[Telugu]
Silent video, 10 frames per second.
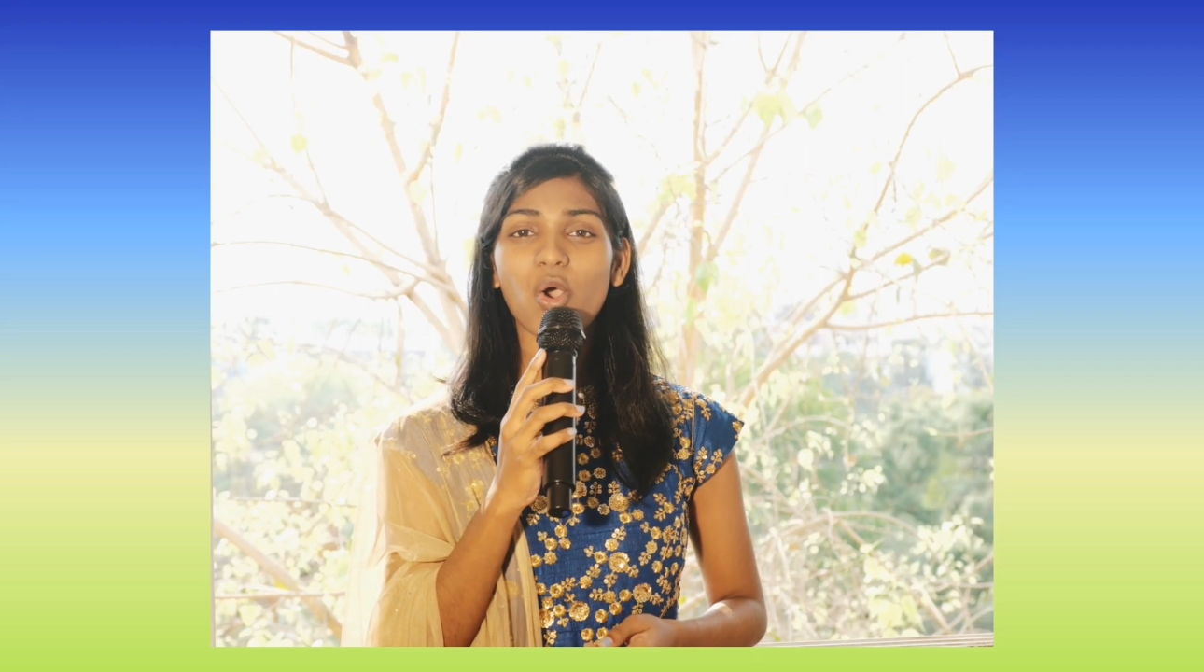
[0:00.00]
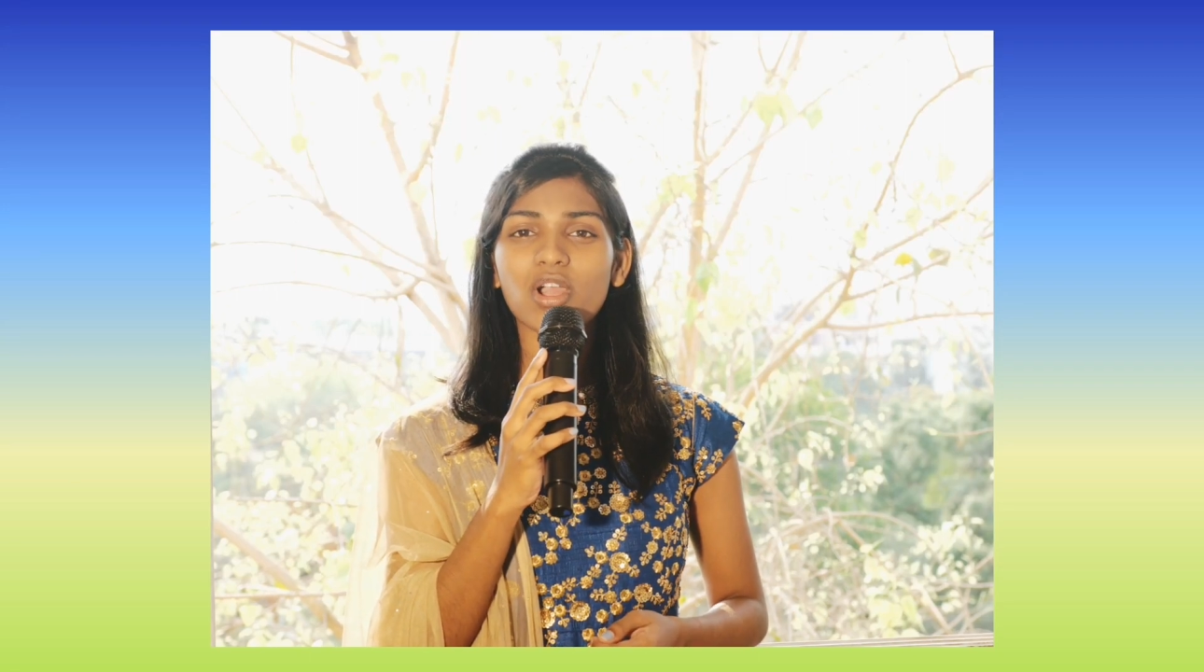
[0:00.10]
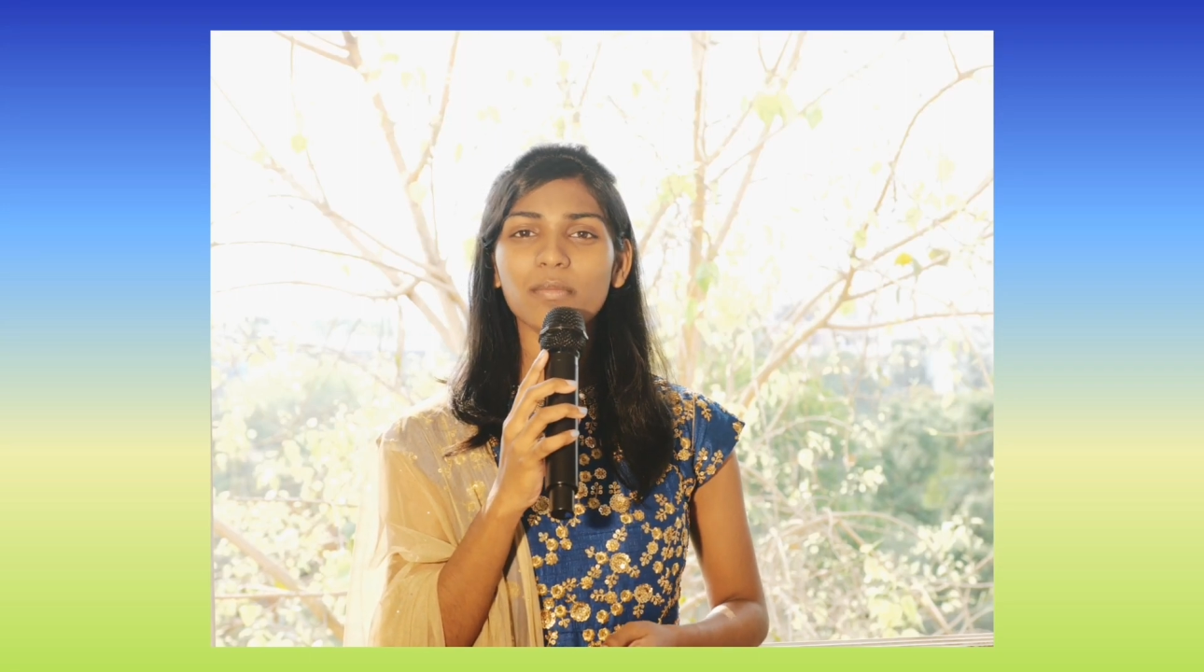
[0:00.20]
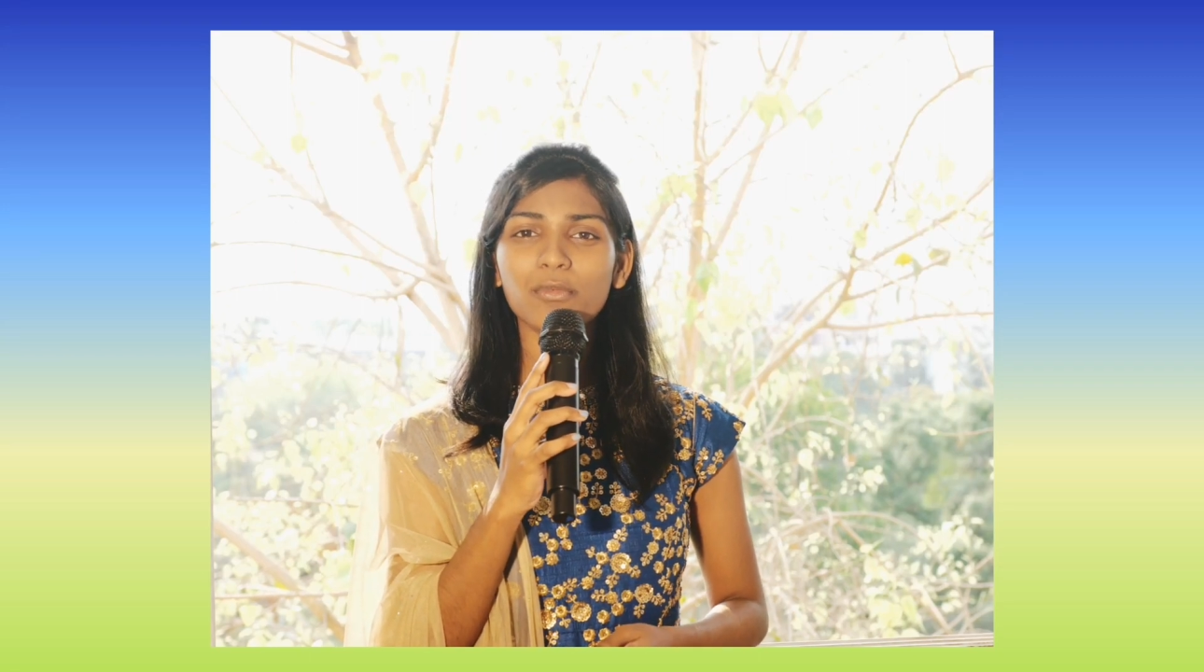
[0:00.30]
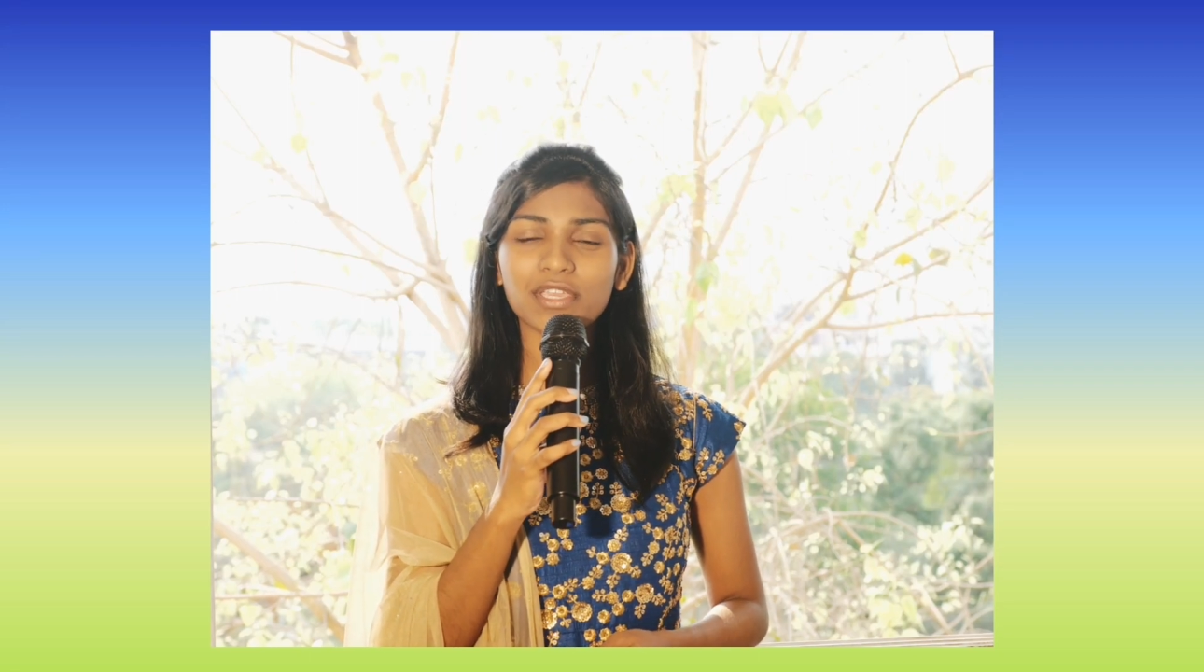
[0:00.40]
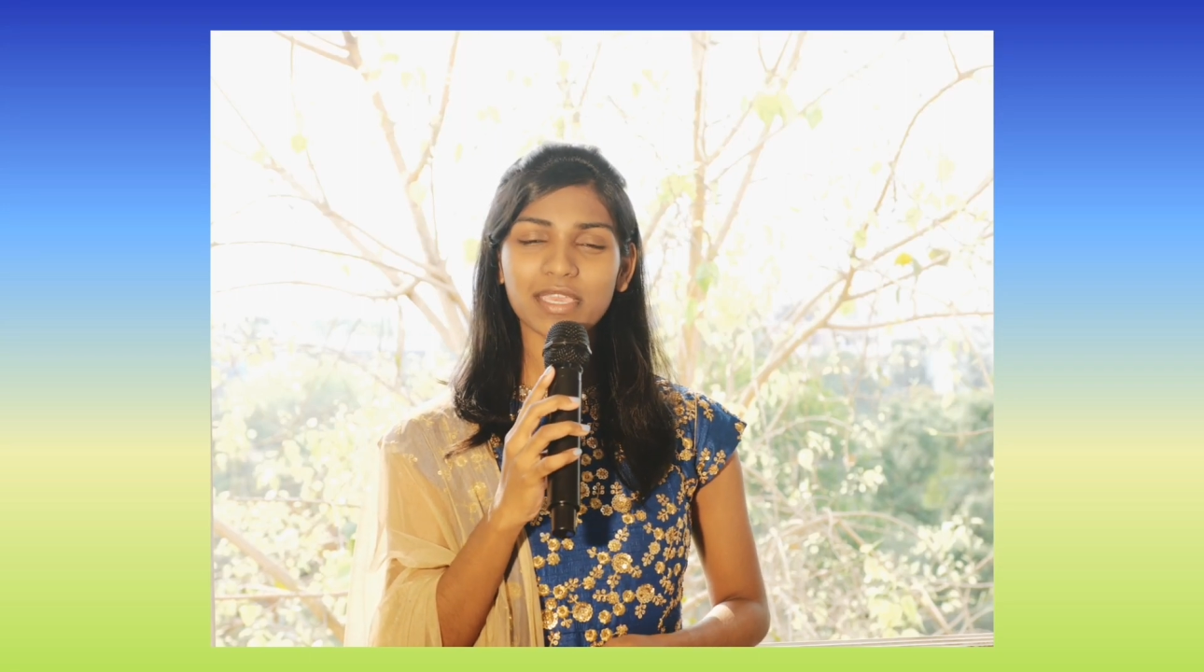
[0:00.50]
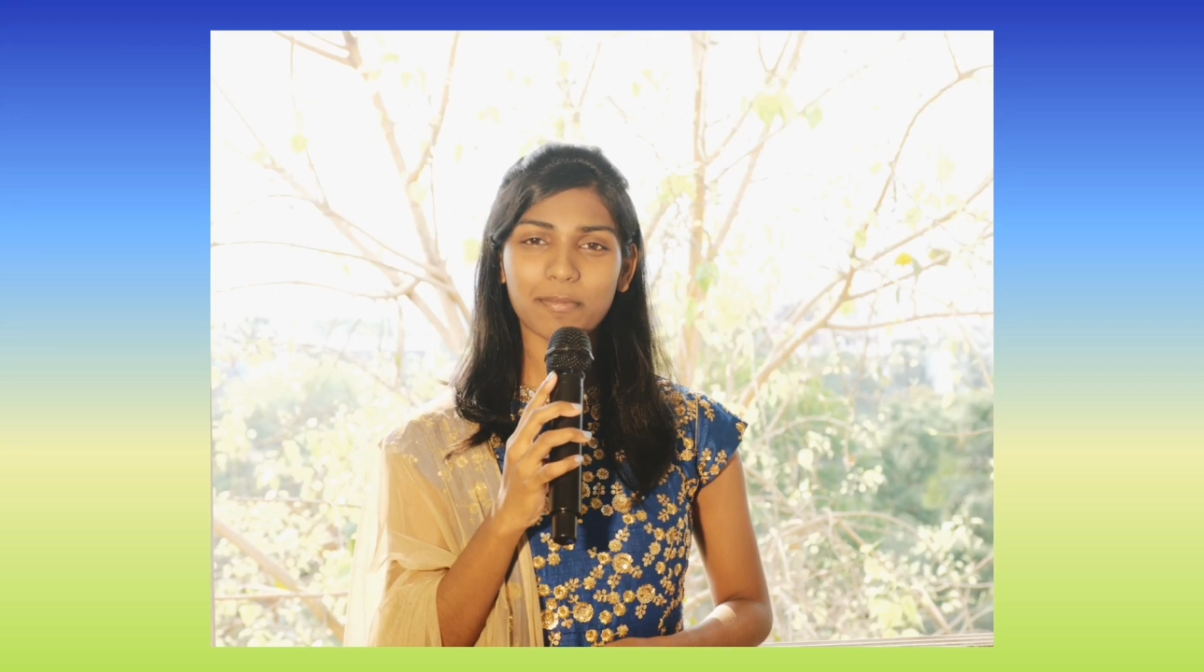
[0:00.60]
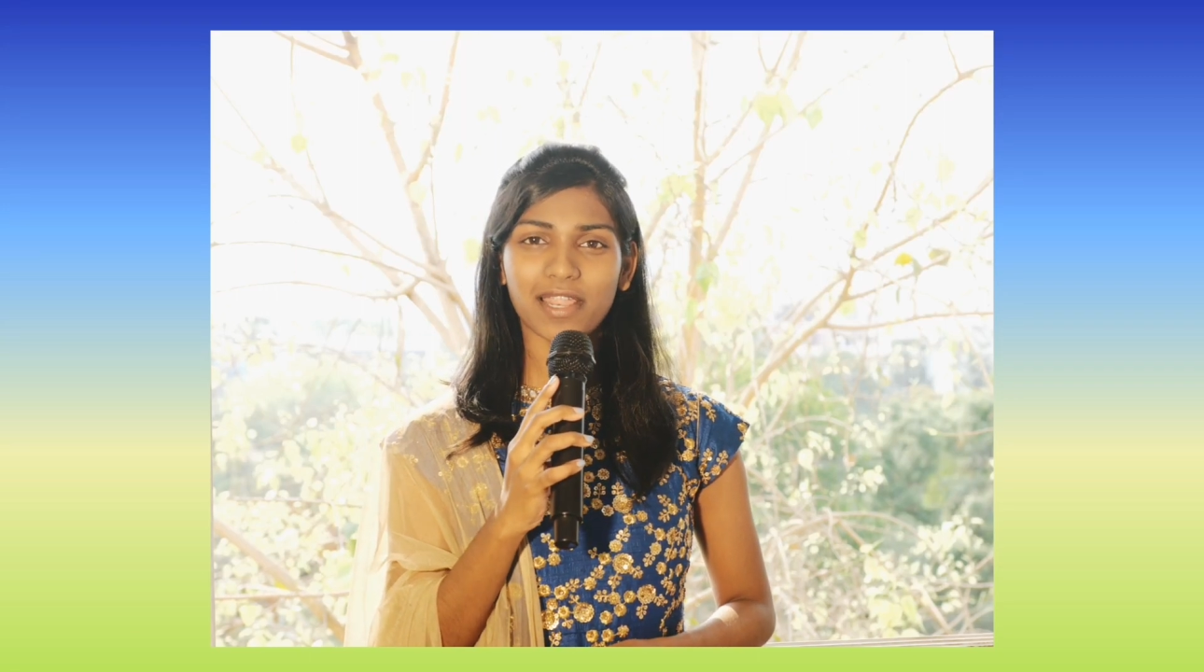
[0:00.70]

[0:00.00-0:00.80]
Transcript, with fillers: ఒక ముఖ్య